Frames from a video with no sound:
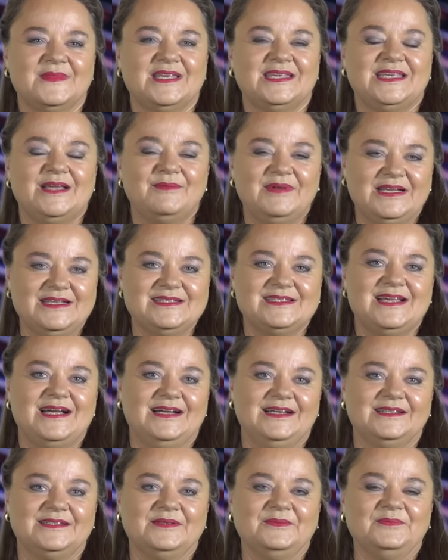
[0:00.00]
Ich habe ja
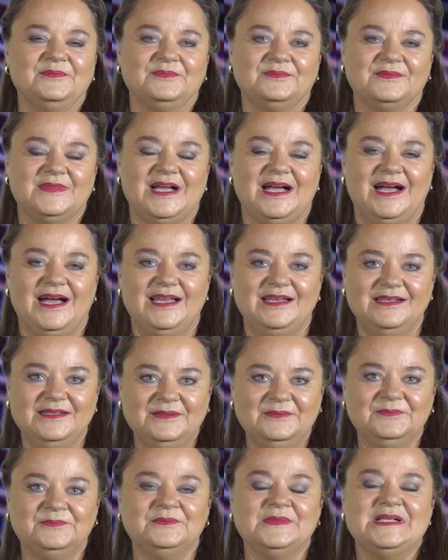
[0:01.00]
gesagt, alle,
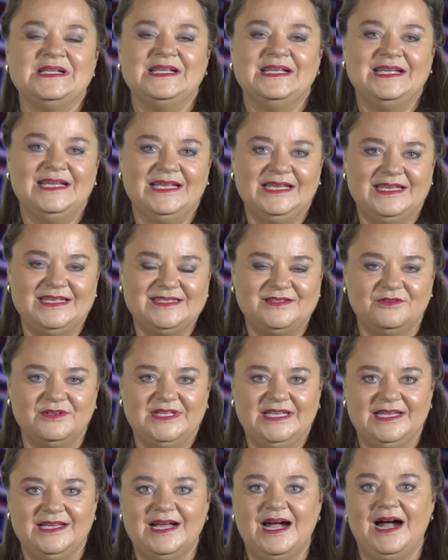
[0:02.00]
die so ein
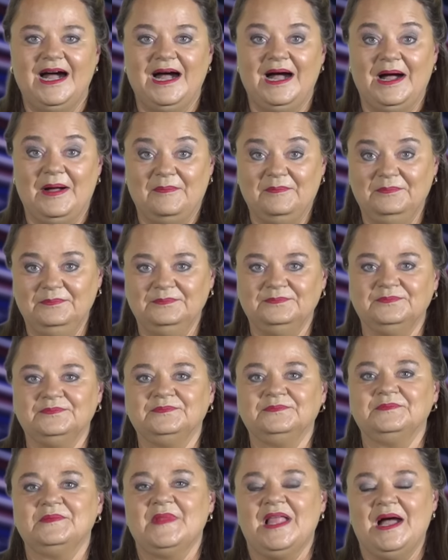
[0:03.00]
Ding haben,
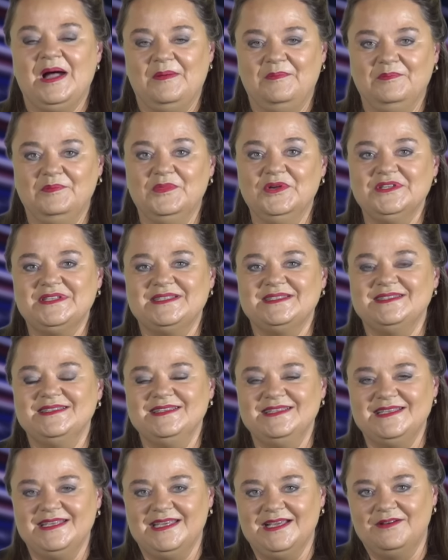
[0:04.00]
haben
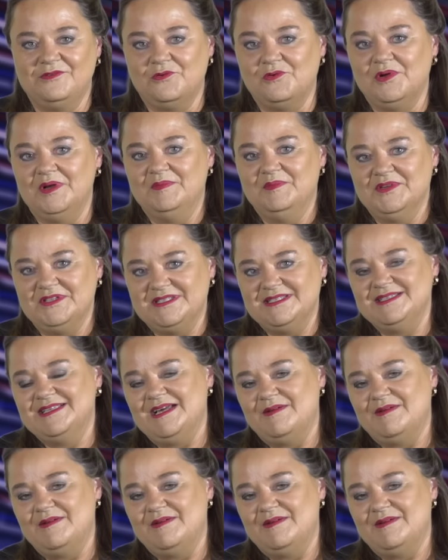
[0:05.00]
müssten, sich holen müssen,